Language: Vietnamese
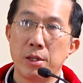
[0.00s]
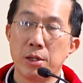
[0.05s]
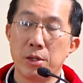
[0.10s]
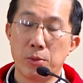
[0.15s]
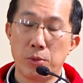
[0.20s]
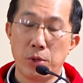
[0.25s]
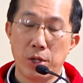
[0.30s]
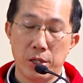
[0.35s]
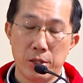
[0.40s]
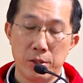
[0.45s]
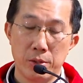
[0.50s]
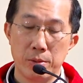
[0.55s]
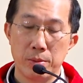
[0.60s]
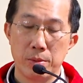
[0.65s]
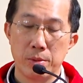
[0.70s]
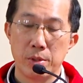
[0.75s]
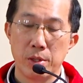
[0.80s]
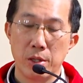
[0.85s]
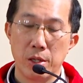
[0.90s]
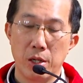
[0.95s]
Thưa cộng đoàn,
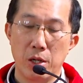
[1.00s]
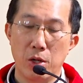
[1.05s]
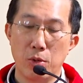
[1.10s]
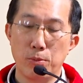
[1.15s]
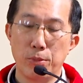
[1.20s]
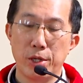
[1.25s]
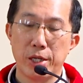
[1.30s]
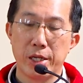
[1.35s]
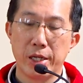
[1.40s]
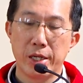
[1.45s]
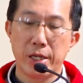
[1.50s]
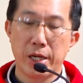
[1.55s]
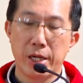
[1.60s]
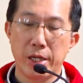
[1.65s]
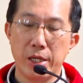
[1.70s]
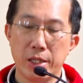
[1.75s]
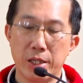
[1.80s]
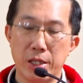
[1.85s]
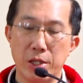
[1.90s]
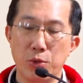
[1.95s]
ông bị kết án là